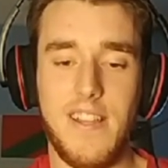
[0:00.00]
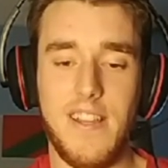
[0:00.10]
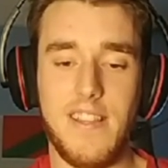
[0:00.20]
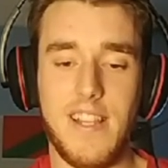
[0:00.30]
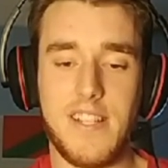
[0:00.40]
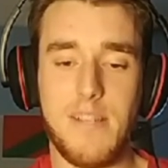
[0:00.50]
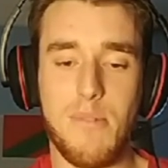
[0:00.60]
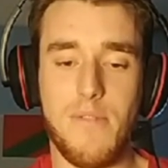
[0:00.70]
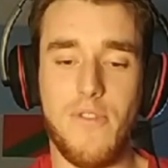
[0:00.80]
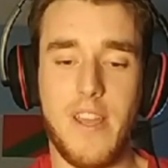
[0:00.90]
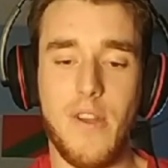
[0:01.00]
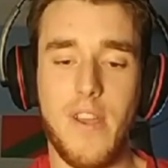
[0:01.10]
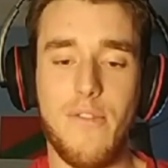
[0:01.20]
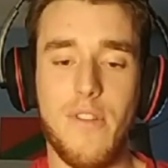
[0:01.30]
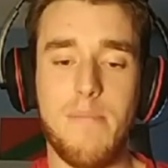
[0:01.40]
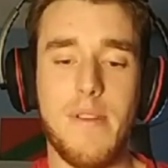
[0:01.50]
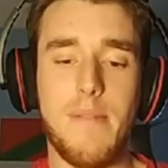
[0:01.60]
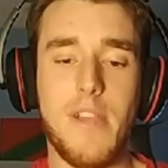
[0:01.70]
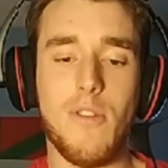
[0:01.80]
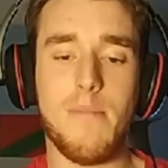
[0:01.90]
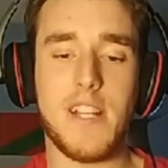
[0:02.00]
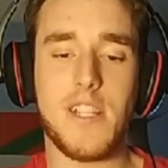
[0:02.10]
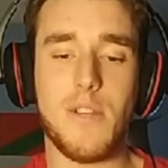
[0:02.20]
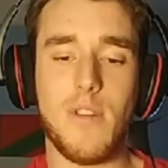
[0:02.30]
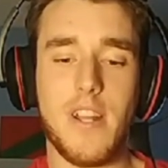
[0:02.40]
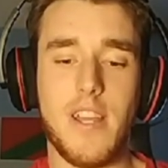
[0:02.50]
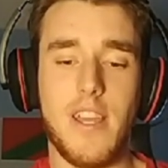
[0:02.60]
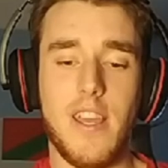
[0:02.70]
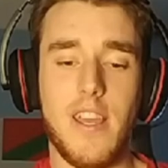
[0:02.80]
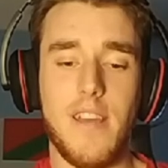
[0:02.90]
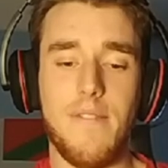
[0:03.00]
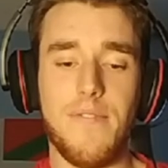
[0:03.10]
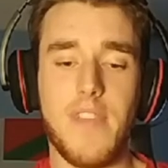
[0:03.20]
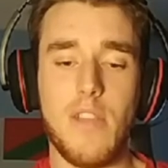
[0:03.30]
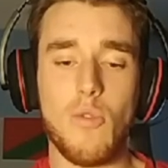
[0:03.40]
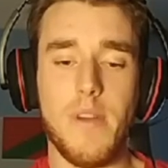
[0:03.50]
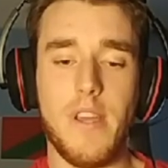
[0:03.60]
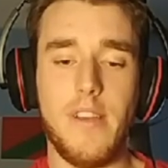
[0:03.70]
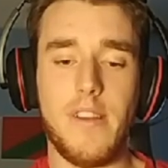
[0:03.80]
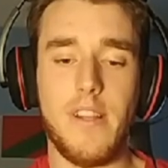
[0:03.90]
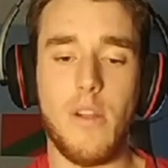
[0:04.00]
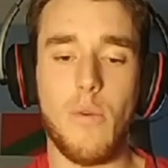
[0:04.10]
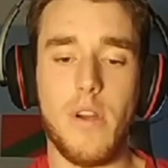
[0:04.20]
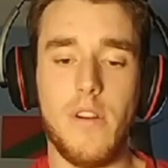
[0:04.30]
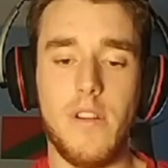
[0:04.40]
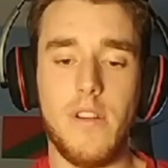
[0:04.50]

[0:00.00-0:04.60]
El taxi, creo que fue el primer vehículo mega singular que, que tuve ¿eh? en el juego.